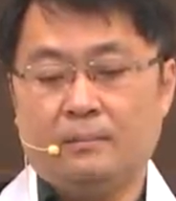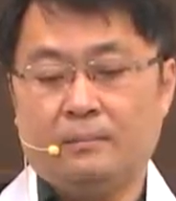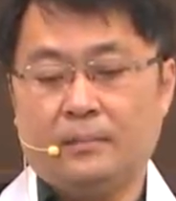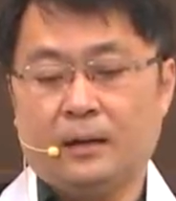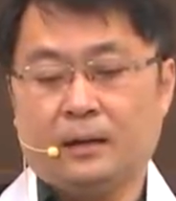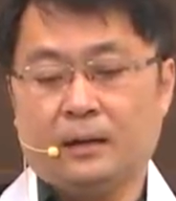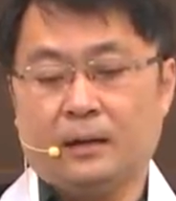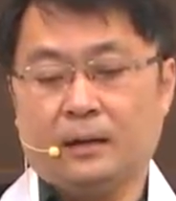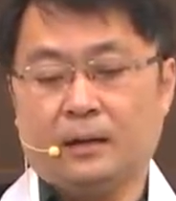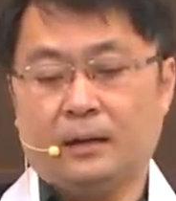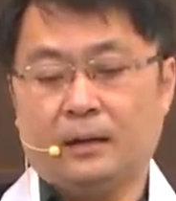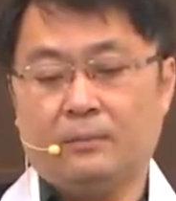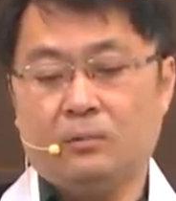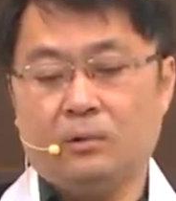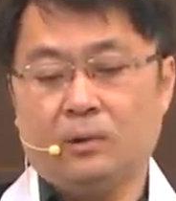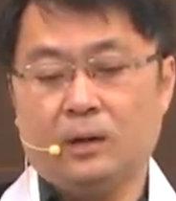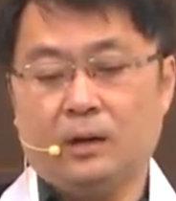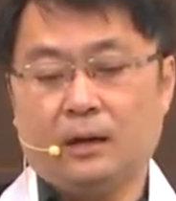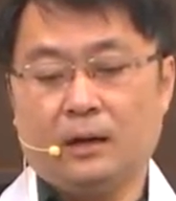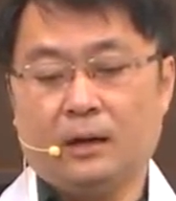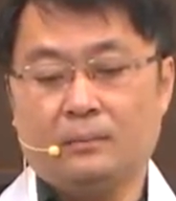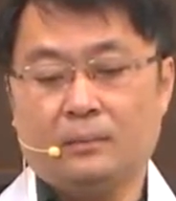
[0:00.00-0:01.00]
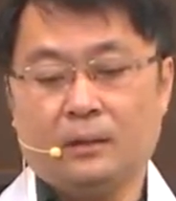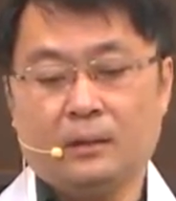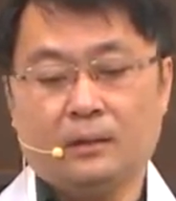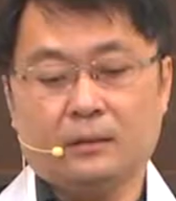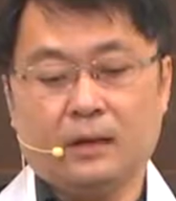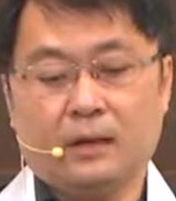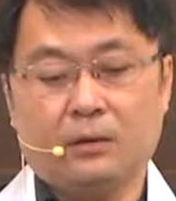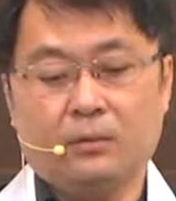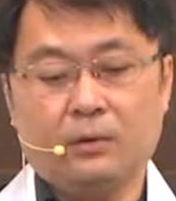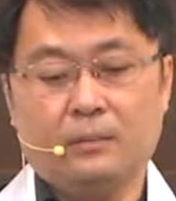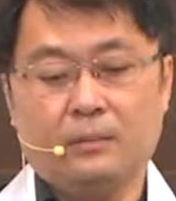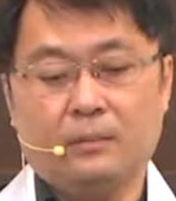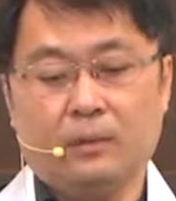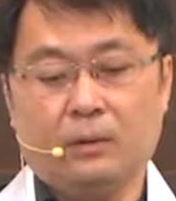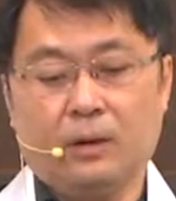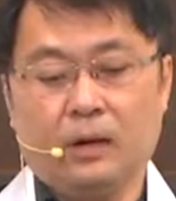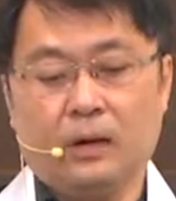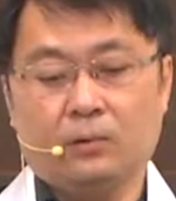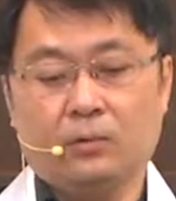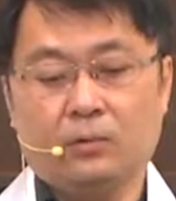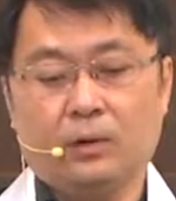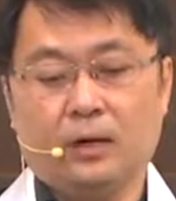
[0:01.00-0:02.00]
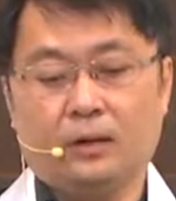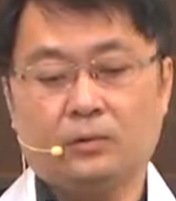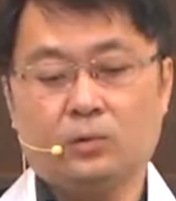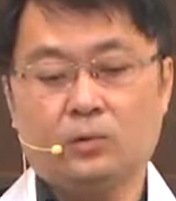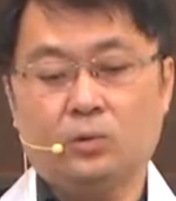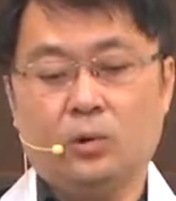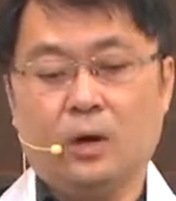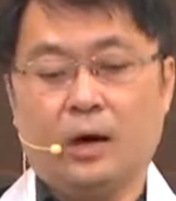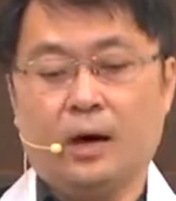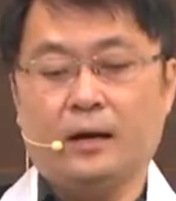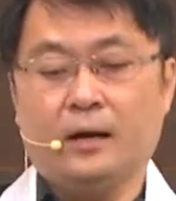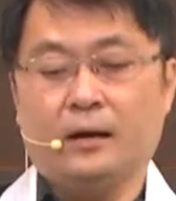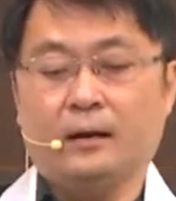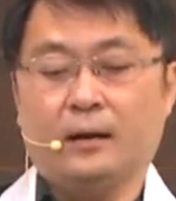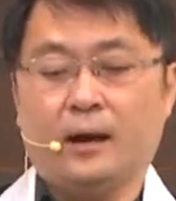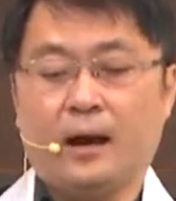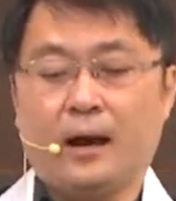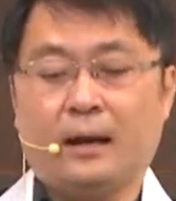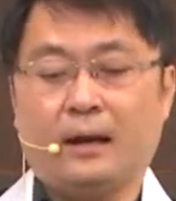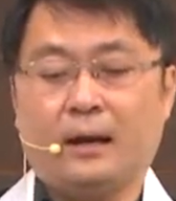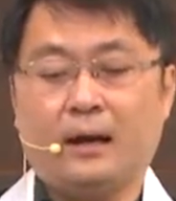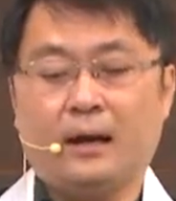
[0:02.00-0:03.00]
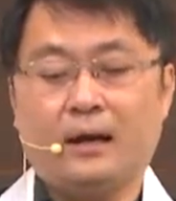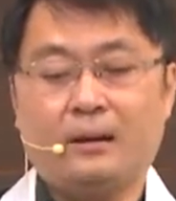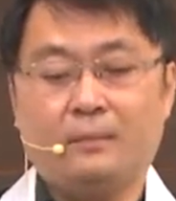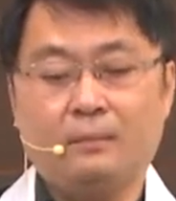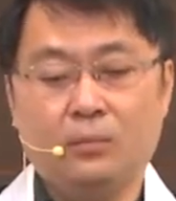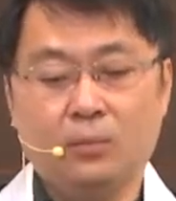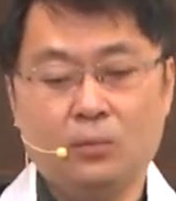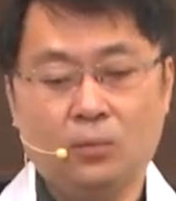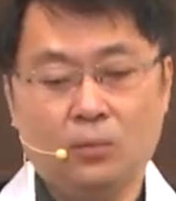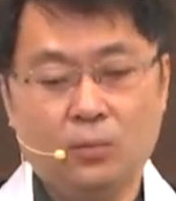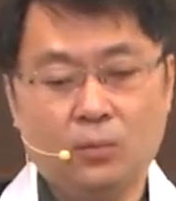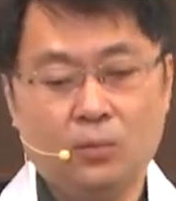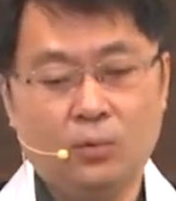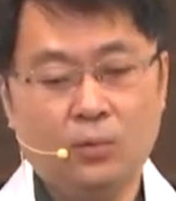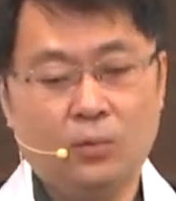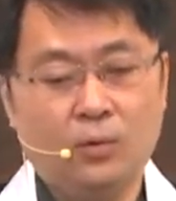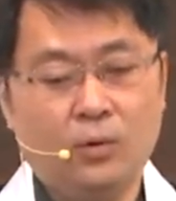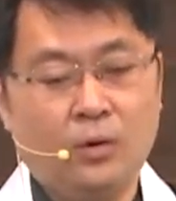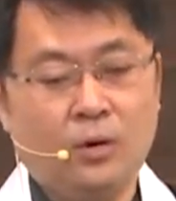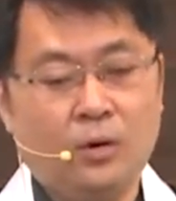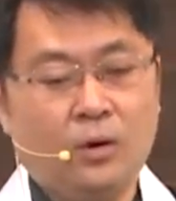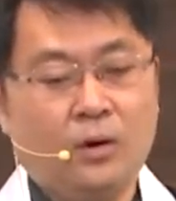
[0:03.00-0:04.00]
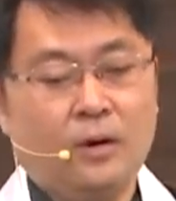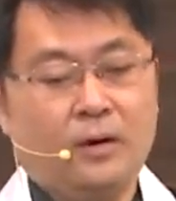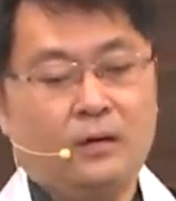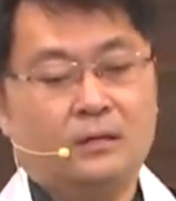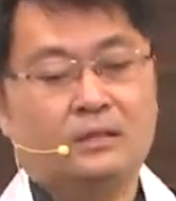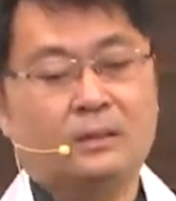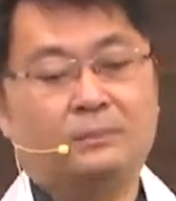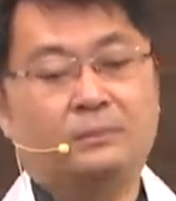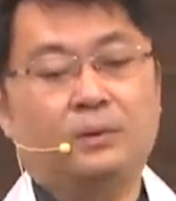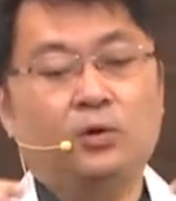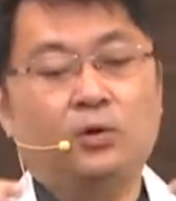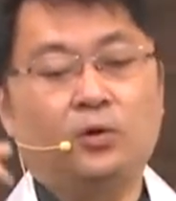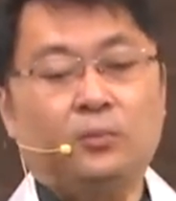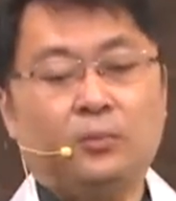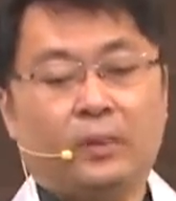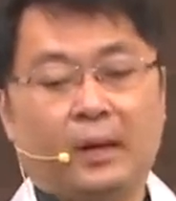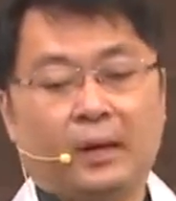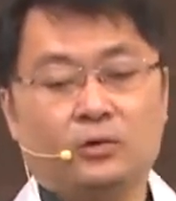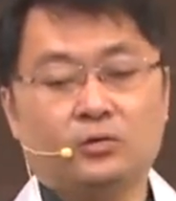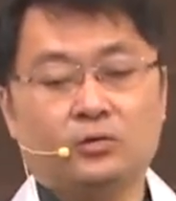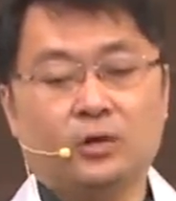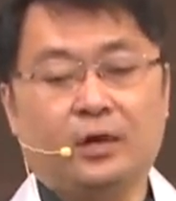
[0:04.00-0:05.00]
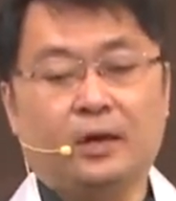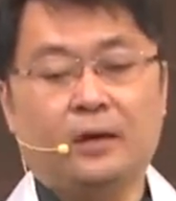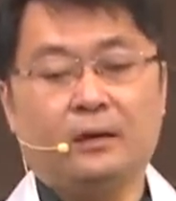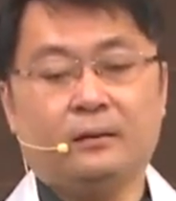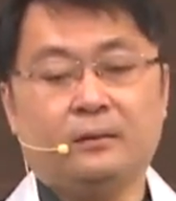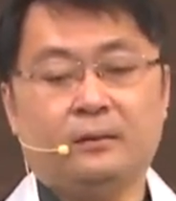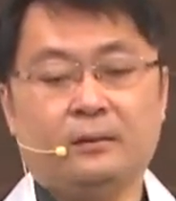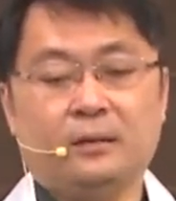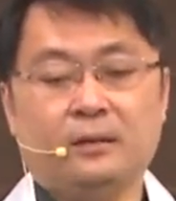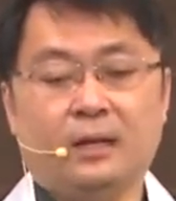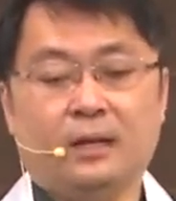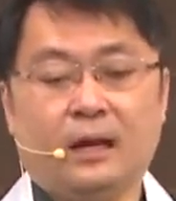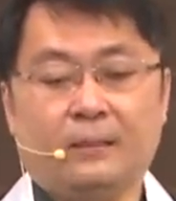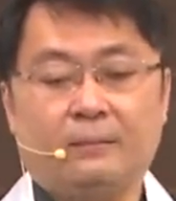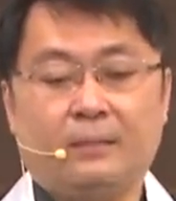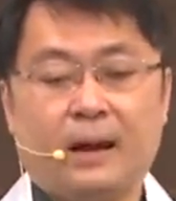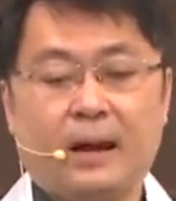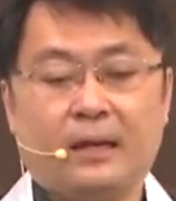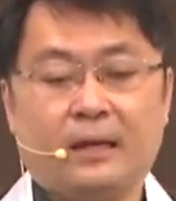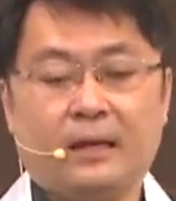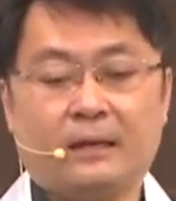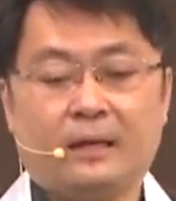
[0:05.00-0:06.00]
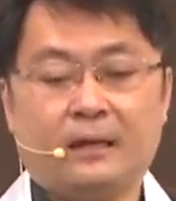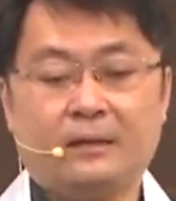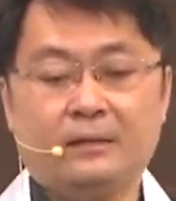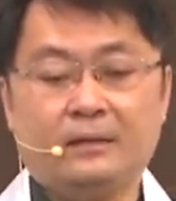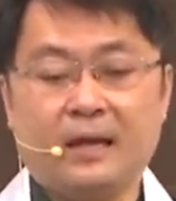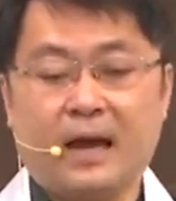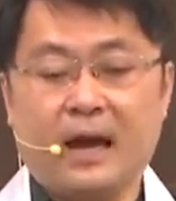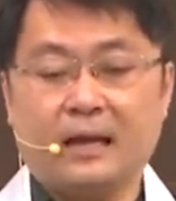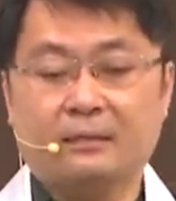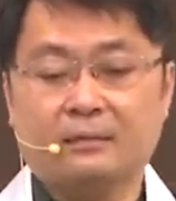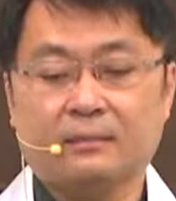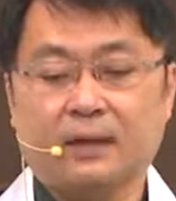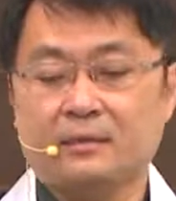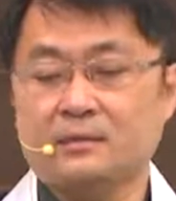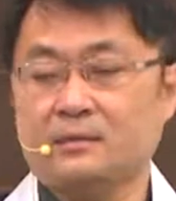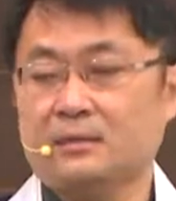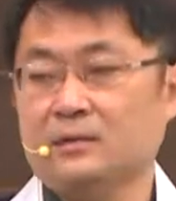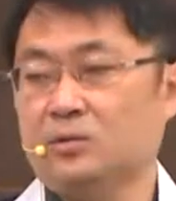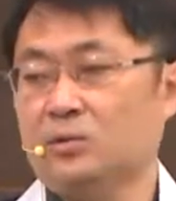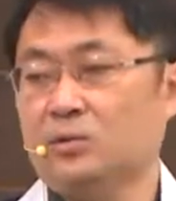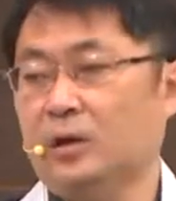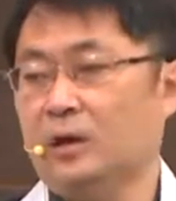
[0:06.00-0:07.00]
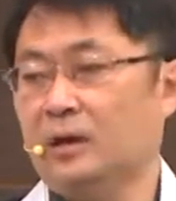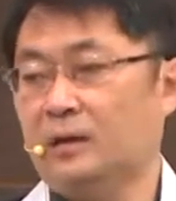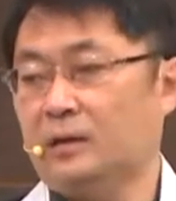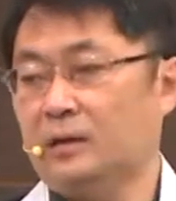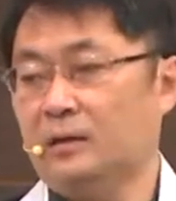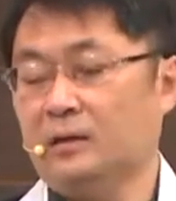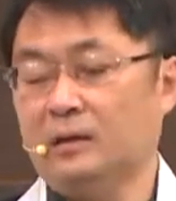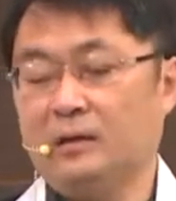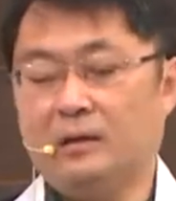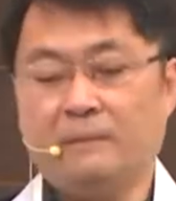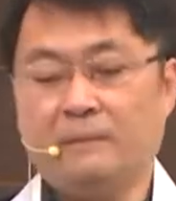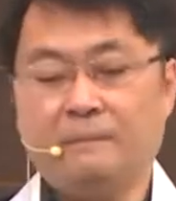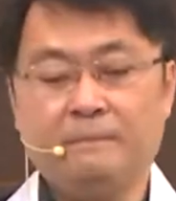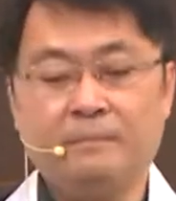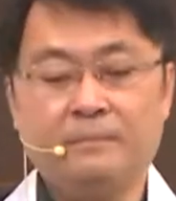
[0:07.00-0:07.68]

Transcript: Maka kamu akan mengetahui bahwa akulah Tuhan Allahmu Sebelumnya, ya, di dalam ayat yang di atas itu ya, ini